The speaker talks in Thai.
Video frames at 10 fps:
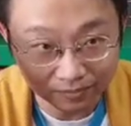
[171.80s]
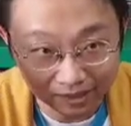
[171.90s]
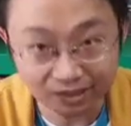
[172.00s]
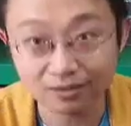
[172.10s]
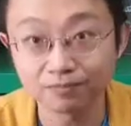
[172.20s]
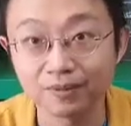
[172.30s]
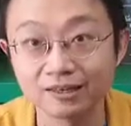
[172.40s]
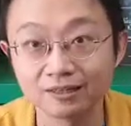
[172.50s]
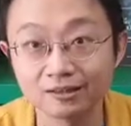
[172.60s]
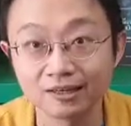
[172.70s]
นึกไป
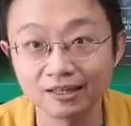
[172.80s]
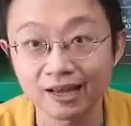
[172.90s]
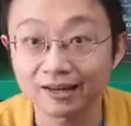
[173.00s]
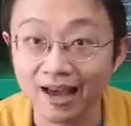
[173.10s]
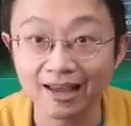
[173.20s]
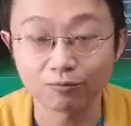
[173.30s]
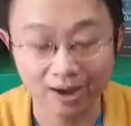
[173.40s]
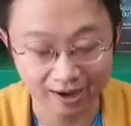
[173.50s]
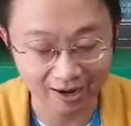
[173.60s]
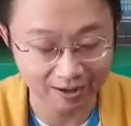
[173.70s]
ถึงสิ่งที่ท่านคาดห
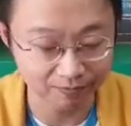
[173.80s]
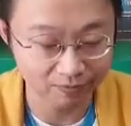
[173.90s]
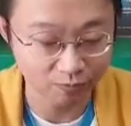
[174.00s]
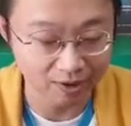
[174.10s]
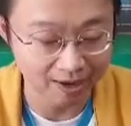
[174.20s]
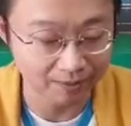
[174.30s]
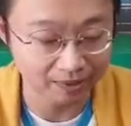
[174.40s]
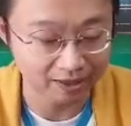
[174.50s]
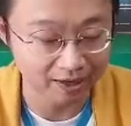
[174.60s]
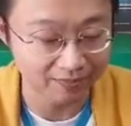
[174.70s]
วังครับ ว่า
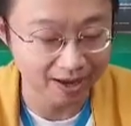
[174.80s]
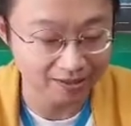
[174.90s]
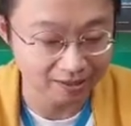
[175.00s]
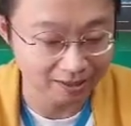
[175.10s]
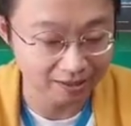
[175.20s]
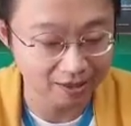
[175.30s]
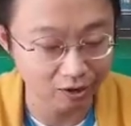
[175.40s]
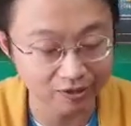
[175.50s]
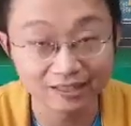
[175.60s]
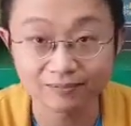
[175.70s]
เป็นอะไรบ้างอย่างเช่นเรื่อง
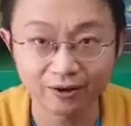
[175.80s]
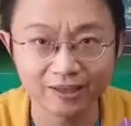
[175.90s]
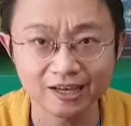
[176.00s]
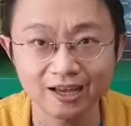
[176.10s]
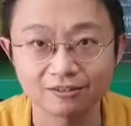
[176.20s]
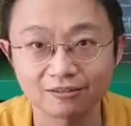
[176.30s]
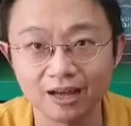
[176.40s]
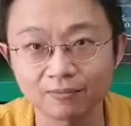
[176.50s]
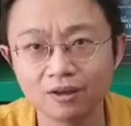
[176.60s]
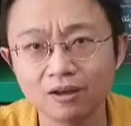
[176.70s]
ของ Inspiration นะ
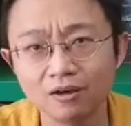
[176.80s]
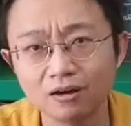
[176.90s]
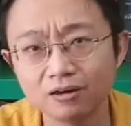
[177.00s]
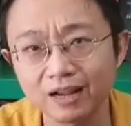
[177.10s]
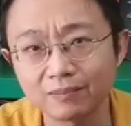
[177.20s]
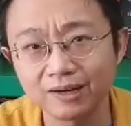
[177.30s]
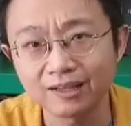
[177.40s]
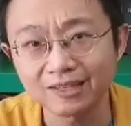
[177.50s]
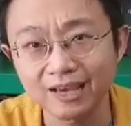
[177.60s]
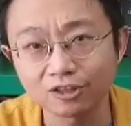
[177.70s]
ครับเออแรงบันดา
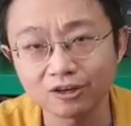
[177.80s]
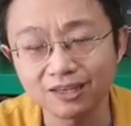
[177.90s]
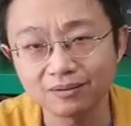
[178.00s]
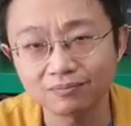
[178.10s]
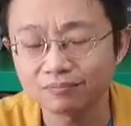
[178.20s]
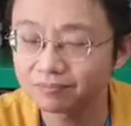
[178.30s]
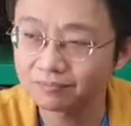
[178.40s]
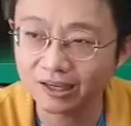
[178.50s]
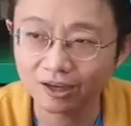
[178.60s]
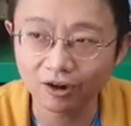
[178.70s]
ลใจตอนนี้
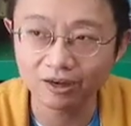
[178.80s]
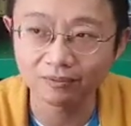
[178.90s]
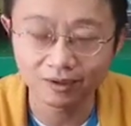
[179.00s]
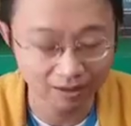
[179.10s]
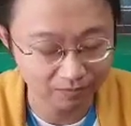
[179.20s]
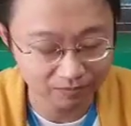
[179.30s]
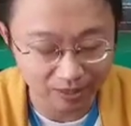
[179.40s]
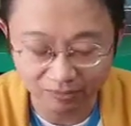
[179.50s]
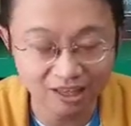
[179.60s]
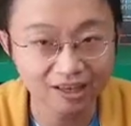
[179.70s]
ไม่ค่อยเออ
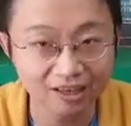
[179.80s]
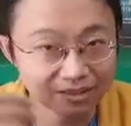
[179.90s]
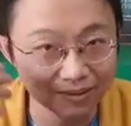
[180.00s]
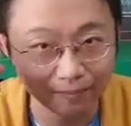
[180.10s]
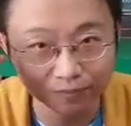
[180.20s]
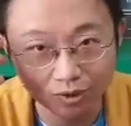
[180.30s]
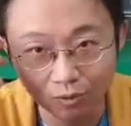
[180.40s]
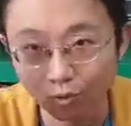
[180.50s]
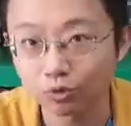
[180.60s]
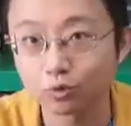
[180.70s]
เต็มที่เลยคือแบบ
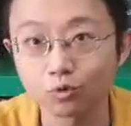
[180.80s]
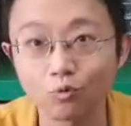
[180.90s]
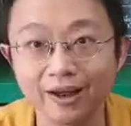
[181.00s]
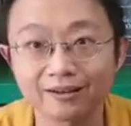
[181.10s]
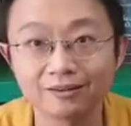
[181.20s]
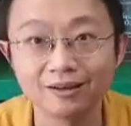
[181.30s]
โหทุกๆวัน